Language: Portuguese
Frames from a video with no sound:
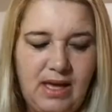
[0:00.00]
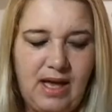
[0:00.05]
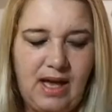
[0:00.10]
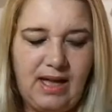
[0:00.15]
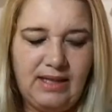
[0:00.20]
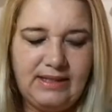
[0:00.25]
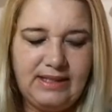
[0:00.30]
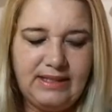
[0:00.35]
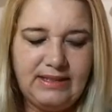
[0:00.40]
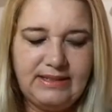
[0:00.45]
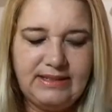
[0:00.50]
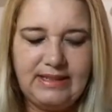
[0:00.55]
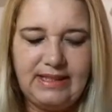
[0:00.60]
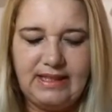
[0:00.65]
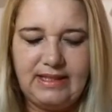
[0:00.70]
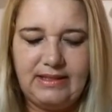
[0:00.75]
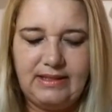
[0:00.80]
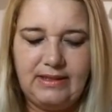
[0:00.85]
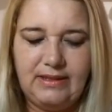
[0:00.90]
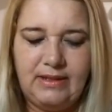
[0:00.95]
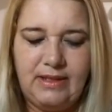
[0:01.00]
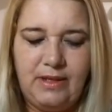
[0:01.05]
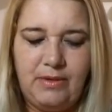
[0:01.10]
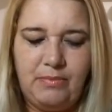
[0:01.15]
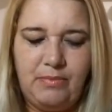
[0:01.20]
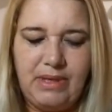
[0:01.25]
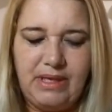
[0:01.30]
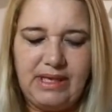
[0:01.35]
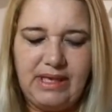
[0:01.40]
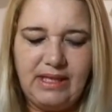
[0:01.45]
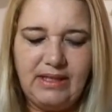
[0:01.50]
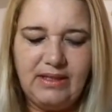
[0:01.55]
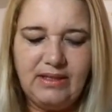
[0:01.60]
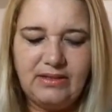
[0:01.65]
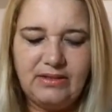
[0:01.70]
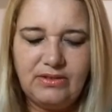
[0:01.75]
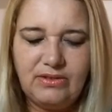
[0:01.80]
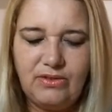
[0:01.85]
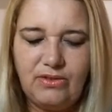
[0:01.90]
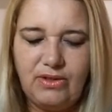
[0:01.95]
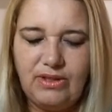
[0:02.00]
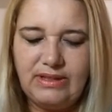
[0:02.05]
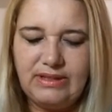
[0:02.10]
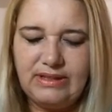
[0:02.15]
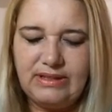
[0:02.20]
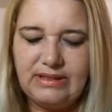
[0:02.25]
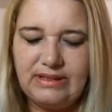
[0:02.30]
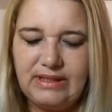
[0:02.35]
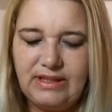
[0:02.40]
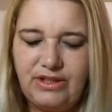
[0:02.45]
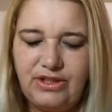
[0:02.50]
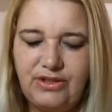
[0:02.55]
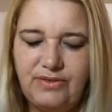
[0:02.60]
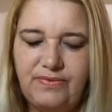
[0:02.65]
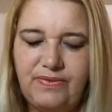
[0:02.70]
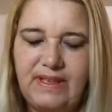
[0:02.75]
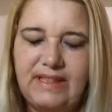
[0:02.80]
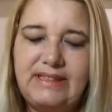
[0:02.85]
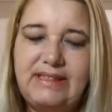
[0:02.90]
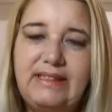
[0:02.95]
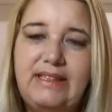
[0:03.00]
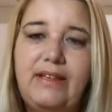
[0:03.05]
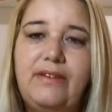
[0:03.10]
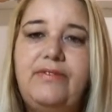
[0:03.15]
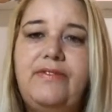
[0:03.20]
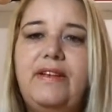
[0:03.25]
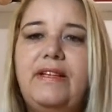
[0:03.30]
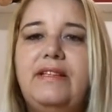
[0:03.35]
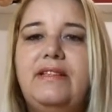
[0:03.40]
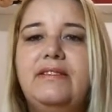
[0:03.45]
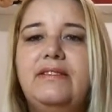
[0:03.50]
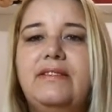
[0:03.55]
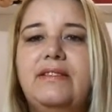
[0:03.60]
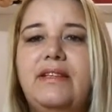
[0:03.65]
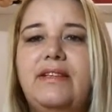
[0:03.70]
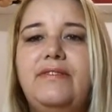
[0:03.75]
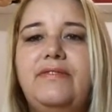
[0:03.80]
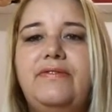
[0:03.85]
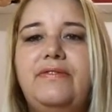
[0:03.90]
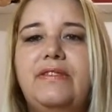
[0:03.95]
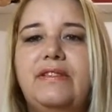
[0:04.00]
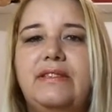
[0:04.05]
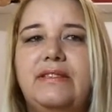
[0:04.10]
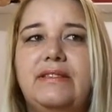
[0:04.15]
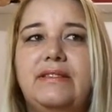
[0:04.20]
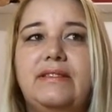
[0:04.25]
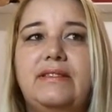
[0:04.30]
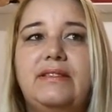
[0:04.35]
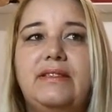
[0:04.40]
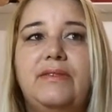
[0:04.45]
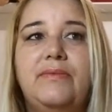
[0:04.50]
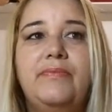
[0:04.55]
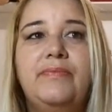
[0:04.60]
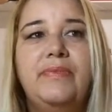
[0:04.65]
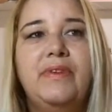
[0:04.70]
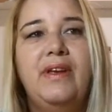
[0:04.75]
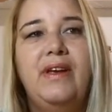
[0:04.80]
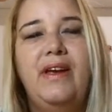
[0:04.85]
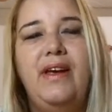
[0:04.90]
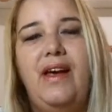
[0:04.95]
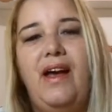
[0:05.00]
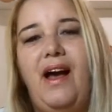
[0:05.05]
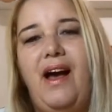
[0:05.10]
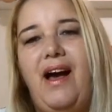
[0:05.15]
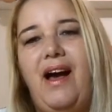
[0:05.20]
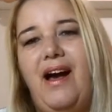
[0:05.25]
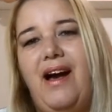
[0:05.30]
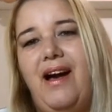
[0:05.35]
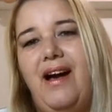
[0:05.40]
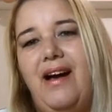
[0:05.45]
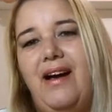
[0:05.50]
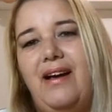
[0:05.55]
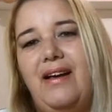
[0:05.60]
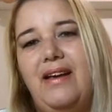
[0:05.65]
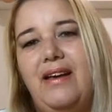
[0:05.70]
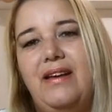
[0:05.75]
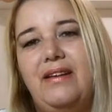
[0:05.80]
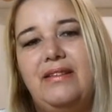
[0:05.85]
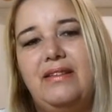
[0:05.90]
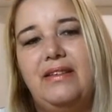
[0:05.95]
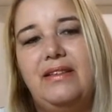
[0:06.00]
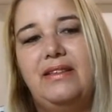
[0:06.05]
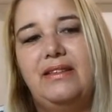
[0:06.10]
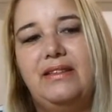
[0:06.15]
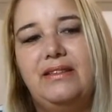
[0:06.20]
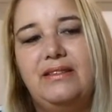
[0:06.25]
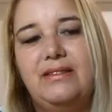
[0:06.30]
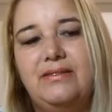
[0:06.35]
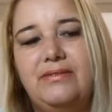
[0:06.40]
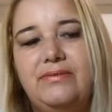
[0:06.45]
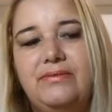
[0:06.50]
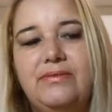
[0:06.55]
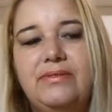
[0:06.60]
A terceira, pequenas coisas que te fazia feliz na infância. Ah, era